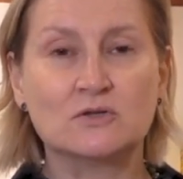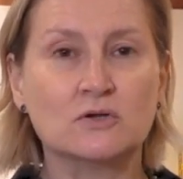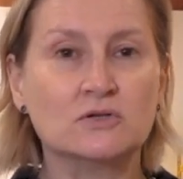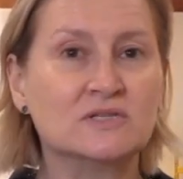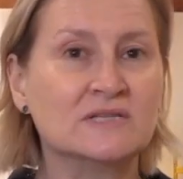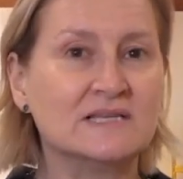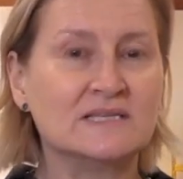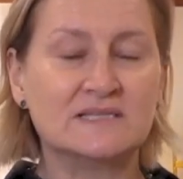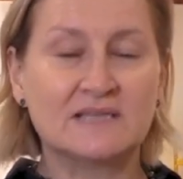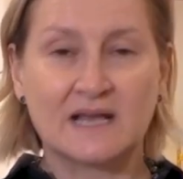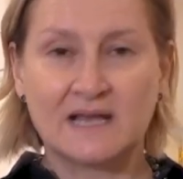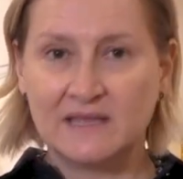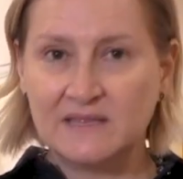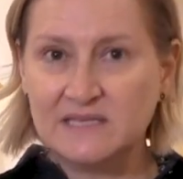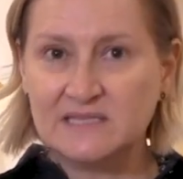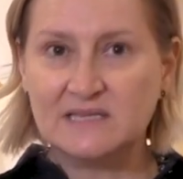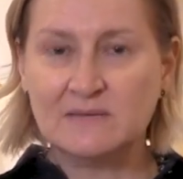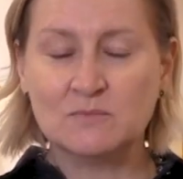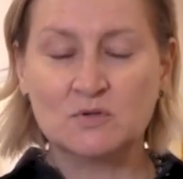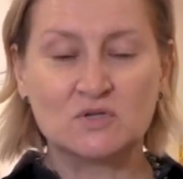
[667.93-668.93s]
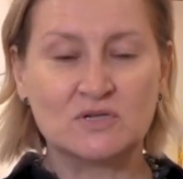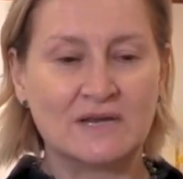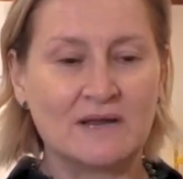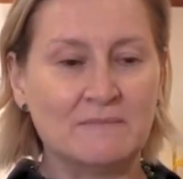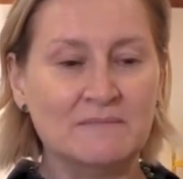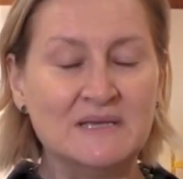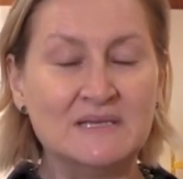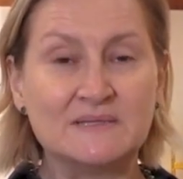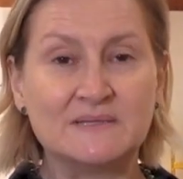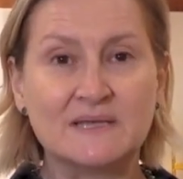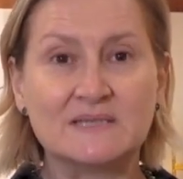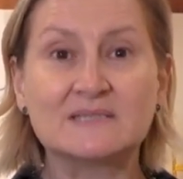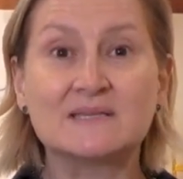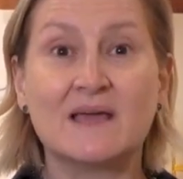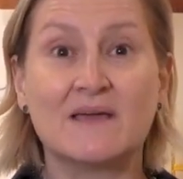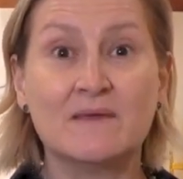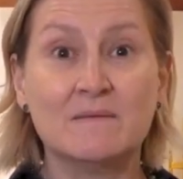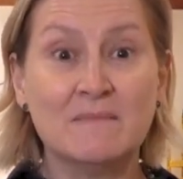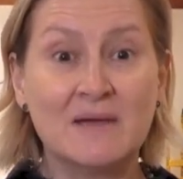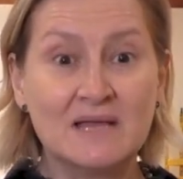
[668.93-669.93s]
dos destacadísimos ceramistas
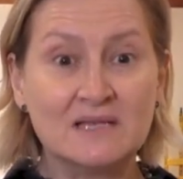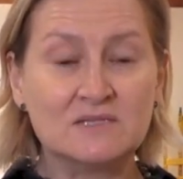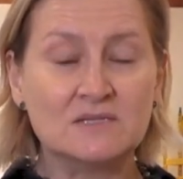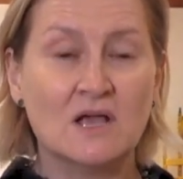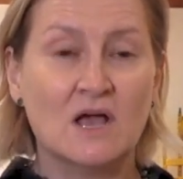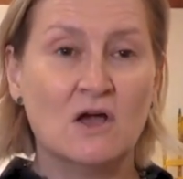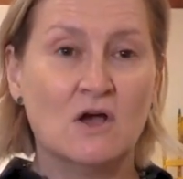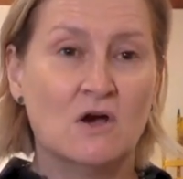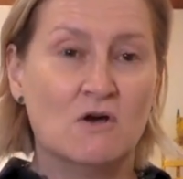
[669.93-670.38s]
que además